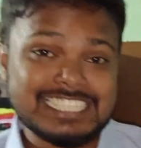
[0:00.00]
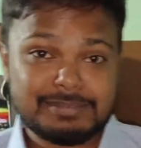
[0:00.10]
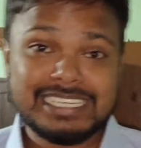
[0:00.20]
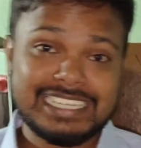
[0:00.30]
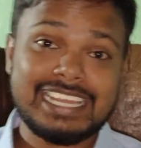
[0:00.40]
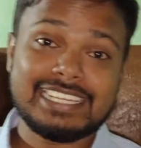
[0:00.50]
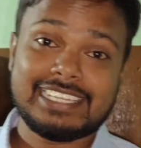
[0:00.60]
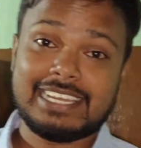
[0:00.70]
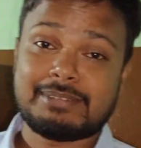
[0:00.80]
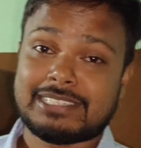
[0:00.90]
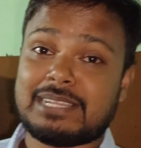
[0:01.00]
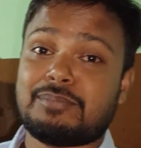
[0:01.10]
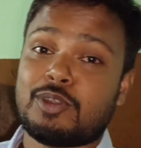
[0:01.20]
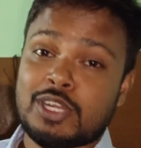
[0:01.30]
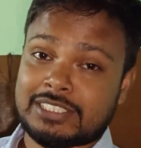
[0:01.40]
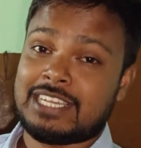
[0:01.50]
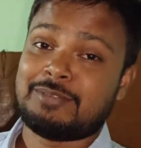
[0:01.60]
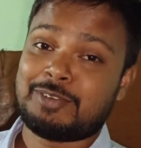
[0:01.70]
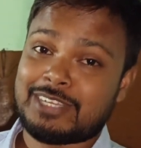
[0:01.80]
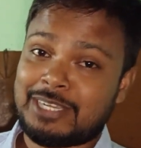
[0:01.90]
एक्सपेक्ट किया था मतलब बहुत
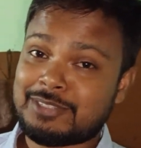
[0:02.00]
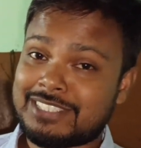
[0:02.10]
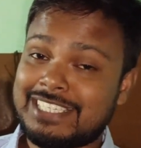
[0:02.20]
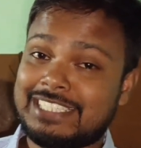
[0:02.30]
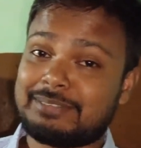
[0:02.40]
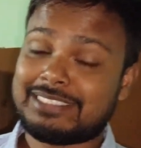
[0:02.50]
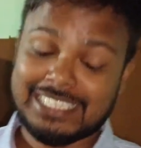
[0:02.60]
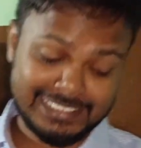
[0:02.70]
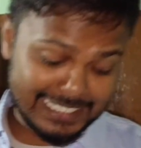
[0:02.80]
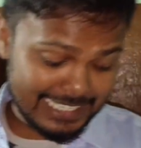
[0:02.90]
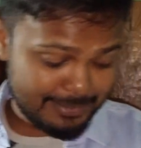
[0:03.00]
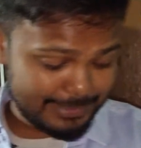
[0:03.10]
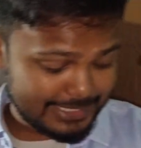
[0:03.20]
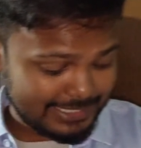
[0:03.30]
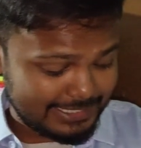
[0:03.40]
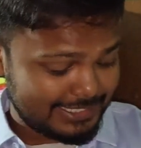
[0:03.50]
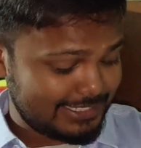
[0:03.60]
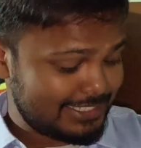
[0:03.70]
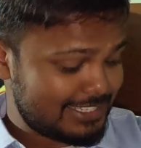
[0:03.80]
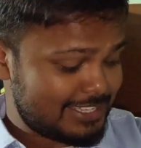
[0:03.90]
कम होगा उसकी हिसाब से ज़्यादा कम है नहीं
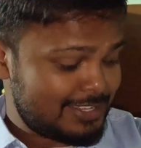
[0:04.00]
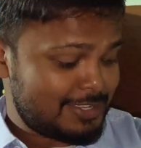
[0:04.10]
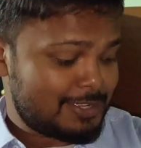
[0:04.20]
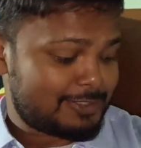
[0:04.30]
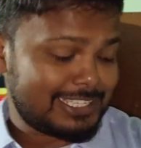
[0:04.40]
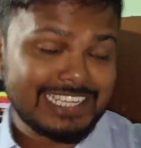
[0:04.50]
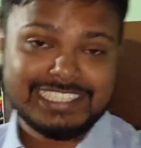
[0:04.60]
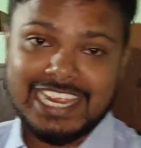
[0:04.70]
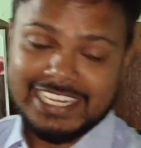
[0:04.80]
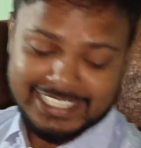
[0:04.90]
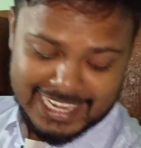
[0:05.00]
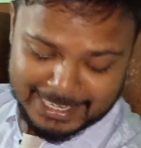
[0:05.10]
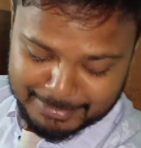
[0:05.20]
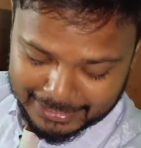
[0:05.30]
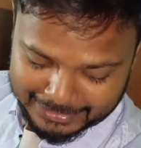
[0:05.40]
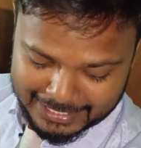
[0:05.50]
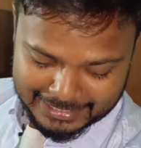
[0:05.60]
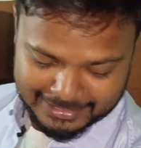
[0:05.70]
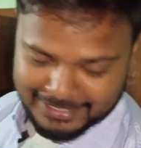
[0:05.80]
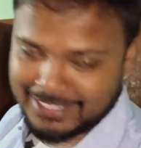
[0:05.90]
तो ये शर्ट का एक बार
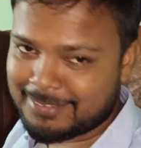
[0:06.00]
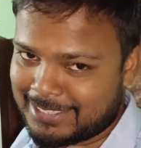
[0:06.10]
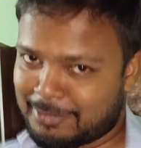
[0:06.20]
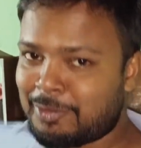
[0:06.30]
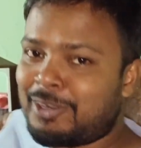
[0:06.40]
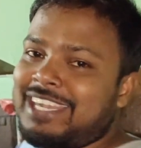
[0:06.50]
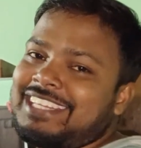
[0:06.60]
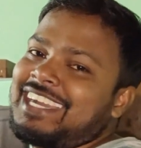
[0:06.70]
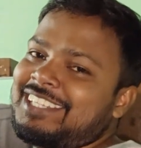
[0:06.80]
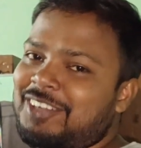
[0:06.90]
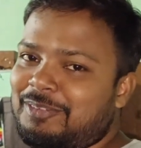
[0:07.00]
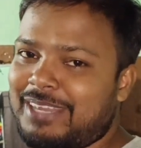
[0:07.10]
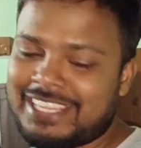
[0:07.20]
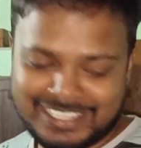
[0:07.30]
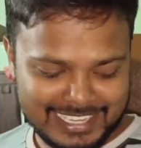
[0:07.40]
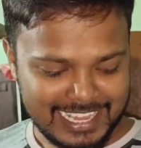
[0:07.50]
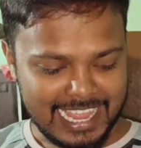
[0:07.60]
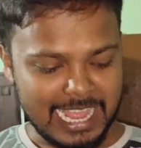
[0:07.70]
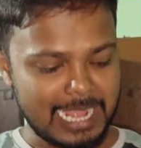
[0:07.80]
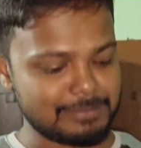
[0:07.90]
रेट खोल कर देखा था भाई
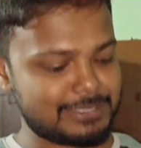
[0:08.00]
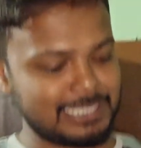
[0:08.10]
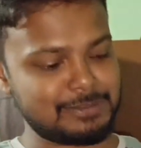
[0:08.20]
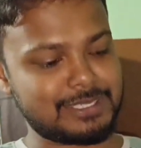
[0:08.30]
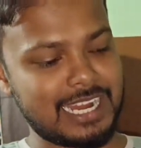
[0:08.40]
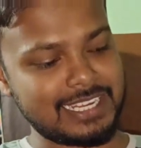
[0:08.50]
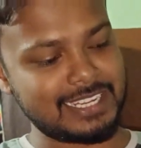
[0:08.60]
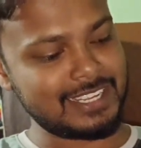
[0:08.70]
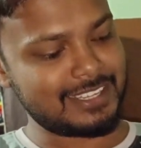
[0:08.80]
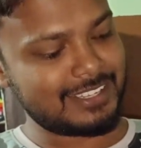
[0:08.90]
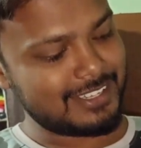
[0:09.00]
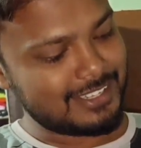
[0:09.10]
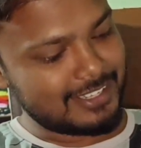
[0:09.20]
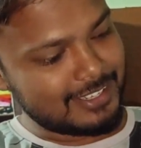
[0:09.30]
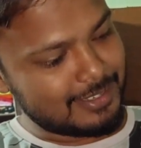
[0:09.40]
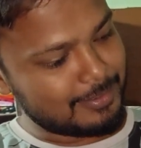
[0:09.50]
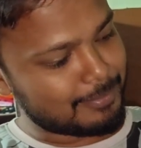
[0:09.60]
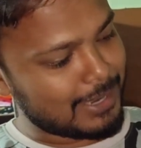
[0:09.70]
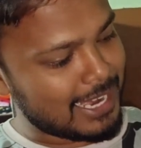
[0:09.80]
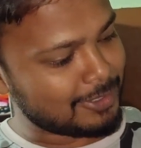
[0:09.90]
हाफ स्लीव शर्ट है
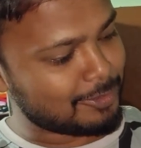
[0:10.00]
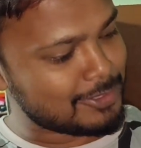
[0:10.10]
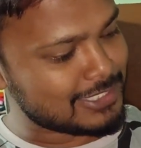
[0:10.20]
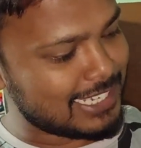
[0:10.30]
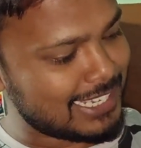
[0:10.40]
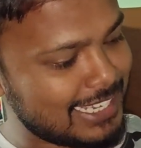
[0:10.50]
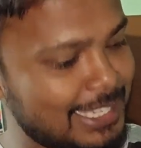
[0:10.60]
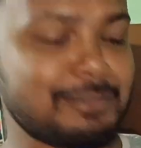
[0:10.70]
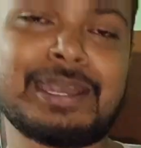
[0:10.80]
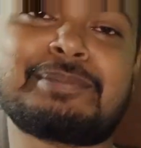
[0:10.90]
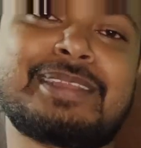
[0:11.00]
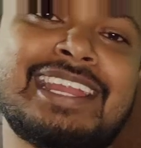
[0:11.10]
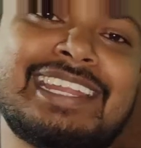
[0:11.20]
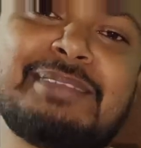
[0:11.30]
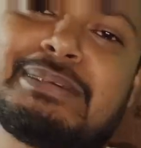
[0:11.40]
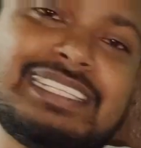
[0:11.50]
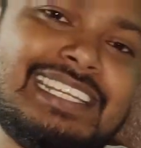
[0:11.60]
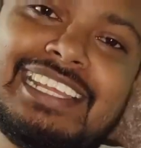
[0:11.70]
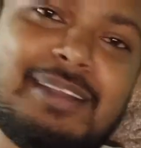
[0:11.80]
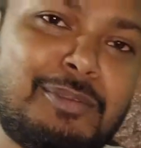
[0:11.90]
ब्रांड कौन सा है इबार ब्रांड है पता
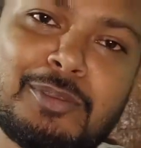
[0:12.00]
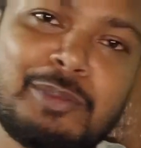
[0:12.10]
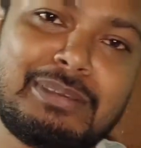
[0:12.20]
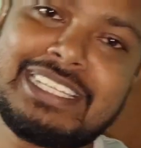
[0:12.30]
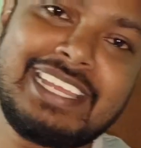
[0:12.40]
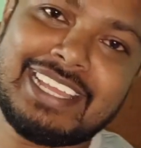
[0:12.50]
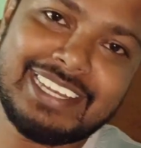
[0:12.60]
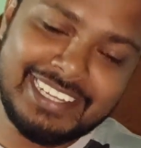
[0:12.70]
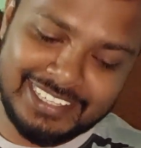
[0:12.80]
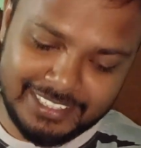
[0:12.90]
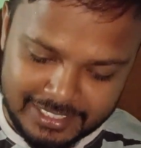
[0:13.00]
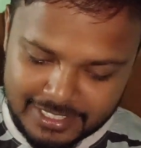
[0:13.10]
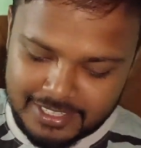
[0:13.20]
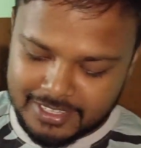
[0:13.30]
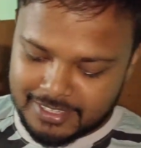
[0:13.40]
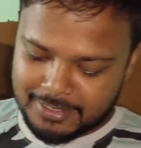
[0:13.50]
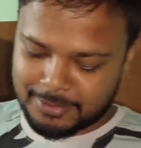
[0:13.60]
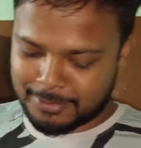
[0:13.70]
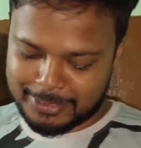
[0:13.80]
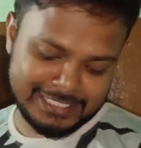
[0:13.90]
नहीं आप लोगों को पता है कि नहीं
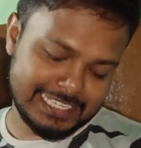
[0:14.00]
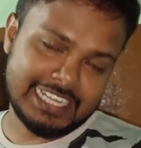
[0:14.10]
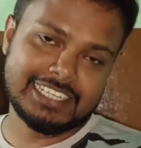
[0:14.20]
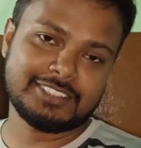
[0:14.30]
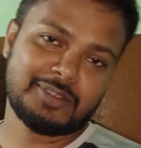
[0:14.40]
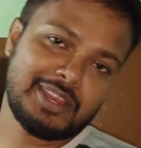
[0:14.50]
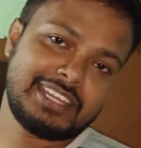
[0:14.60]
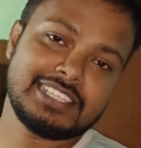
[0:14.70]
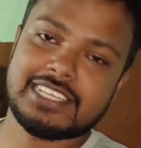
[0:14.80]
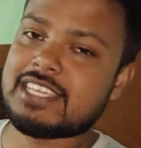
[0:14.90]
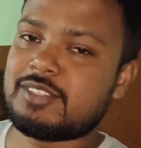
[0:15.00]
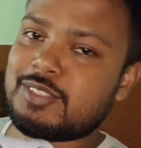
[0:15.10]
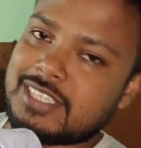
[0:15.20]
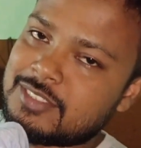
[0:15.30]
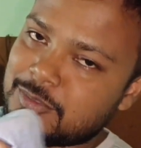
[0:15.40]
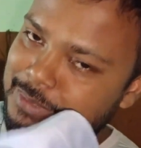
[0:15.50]
तो इस शर्ट का तो रेट है सात सौ दस